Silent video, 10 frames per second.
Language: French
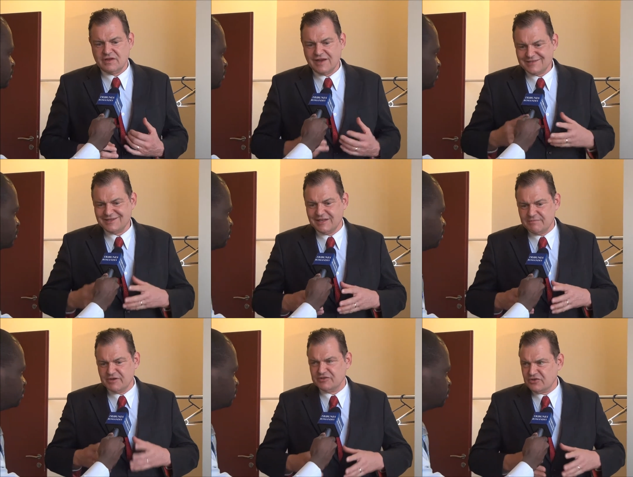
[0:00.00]
Là, c'est des
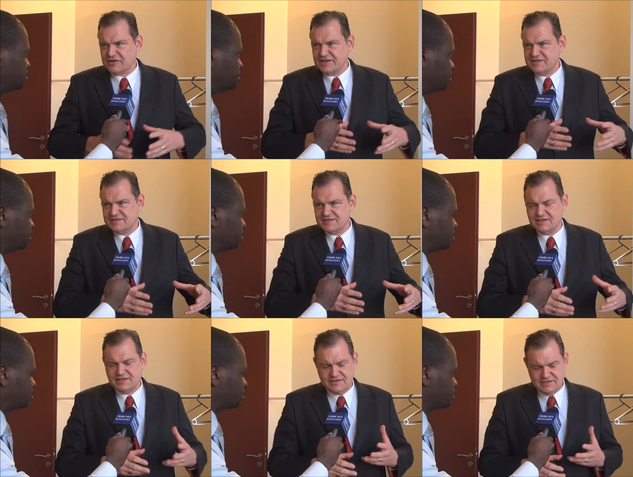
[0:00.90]
bandes
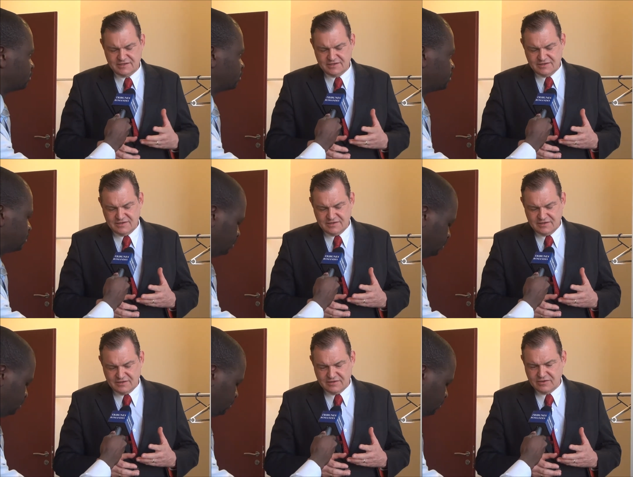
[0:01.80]
organisées.
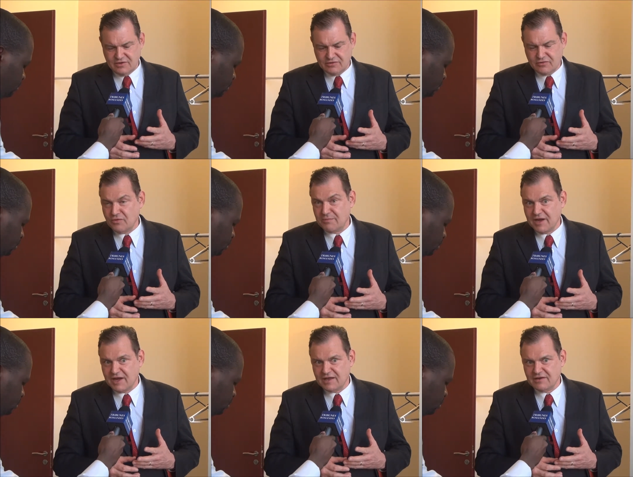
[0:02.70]
Euh, qu'on
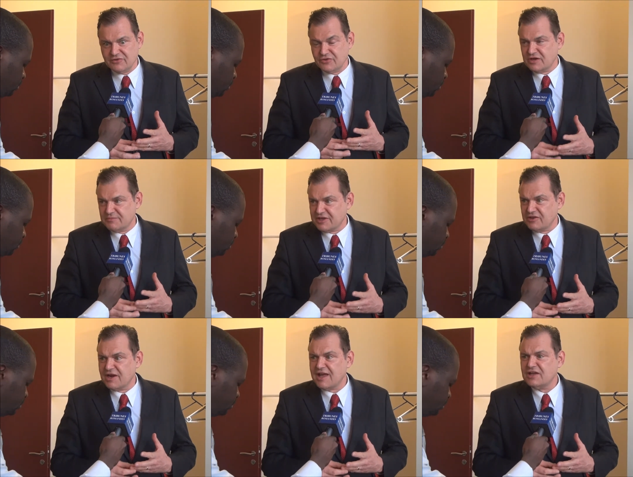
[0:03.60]
parle de
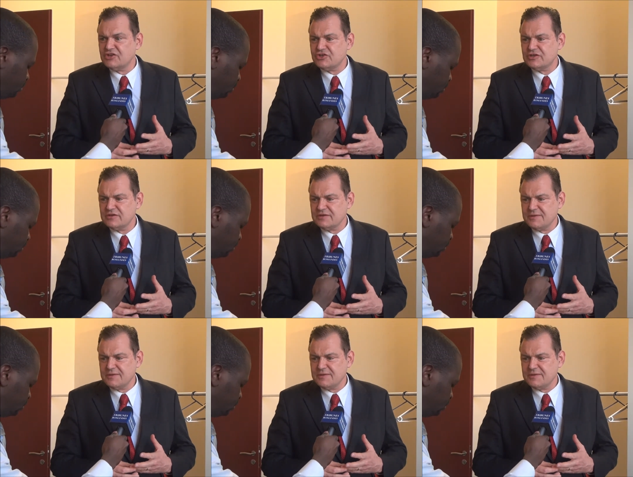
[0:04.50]
cambriolage.